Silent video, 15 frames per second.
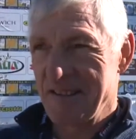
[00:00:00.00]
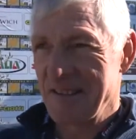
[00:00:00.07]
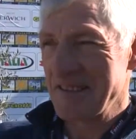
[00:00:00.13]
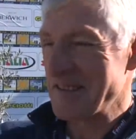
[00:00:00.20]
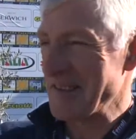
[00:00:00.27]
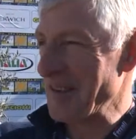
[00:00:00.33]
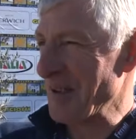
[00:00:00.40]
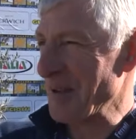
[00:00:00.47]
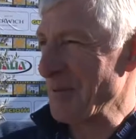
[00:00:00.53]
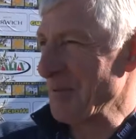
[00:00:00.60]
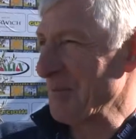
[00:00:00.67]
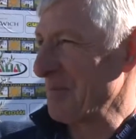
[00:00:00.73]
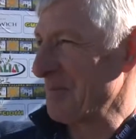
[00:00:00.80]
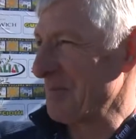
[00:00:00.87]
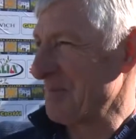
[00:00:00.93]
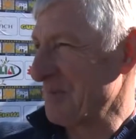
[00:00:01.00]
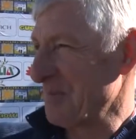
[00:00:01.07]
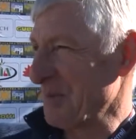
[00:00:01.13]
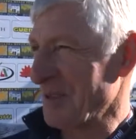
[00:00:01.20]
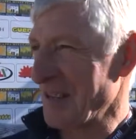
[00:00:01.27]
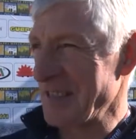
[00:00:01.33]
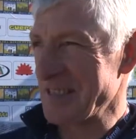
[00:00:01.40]
Sì, hanno
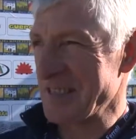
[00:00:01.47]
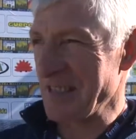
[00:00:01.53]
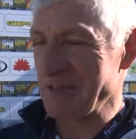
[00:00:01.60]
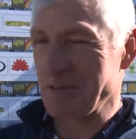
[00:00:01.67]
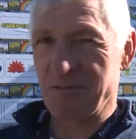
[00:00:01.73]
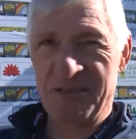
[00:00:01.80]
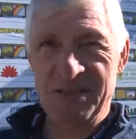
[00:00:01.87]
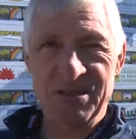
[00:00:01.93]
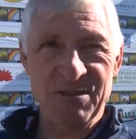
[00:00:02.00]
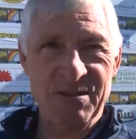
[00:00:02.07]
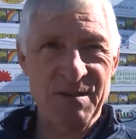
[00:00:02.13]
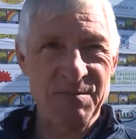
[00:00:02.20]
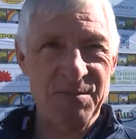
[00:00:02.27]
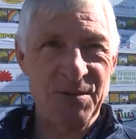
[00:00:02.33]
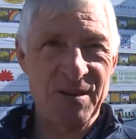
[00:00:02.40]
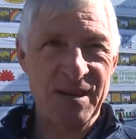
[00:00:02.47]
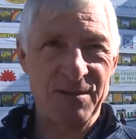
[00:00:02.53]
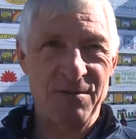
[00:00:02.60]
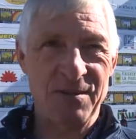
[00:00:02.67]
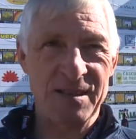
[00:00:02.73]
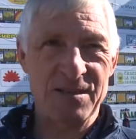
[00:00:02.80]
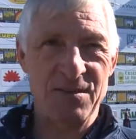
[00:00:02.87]
organizzato questo
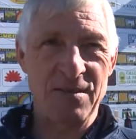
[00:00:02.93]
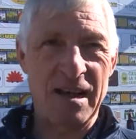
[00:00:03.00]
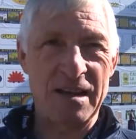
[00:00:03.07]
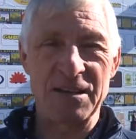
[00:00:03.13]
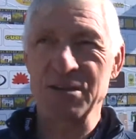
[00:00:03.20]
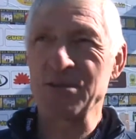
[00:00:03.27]
campionato nazionale